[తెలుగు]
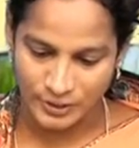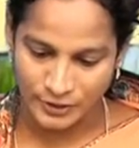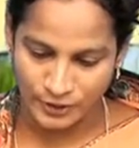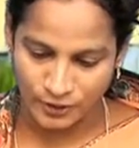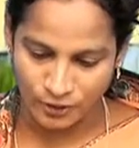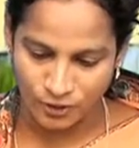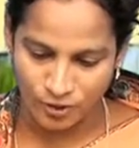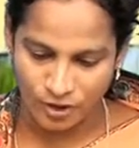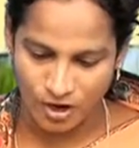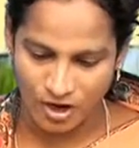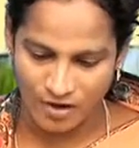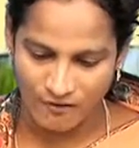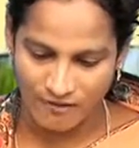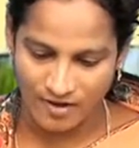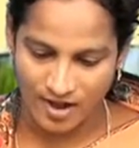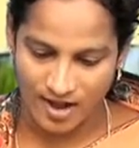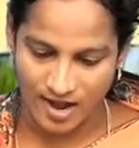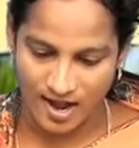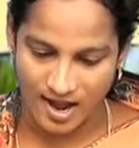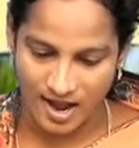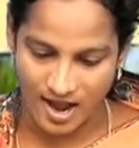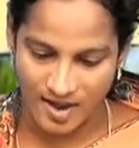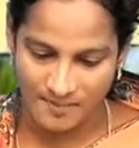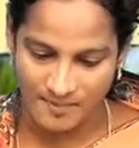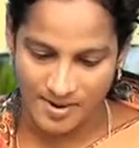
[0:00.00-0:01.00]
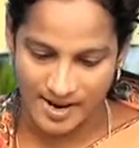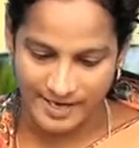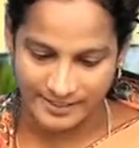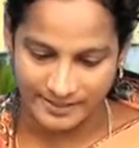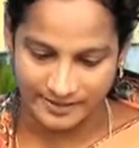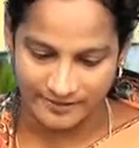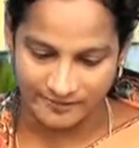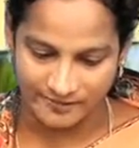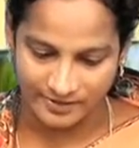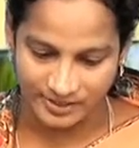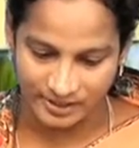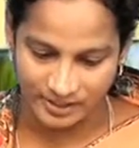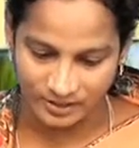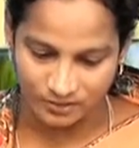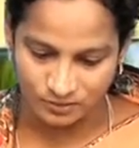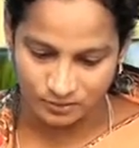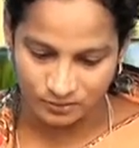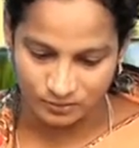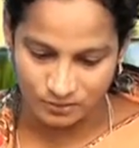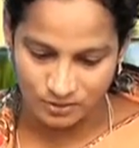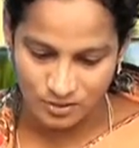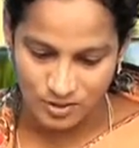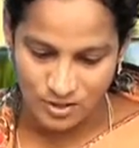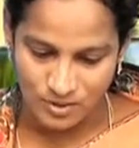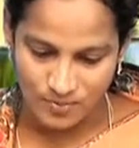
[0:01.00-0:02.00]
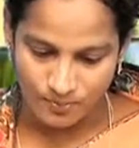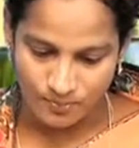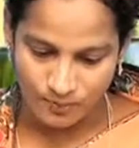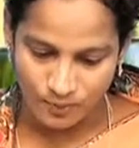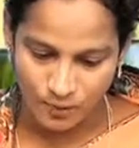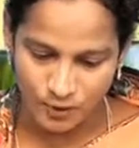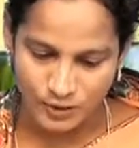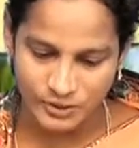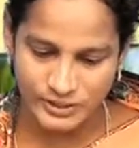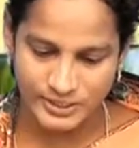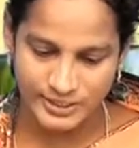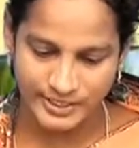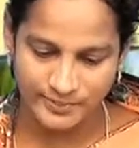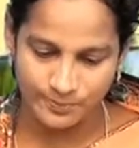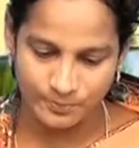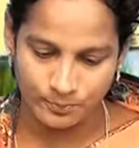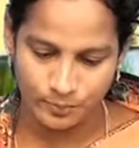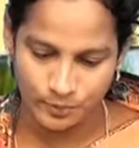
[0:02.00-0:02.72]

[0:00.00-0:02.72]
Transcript: యహోవా ఆ మాట వినెను మోషే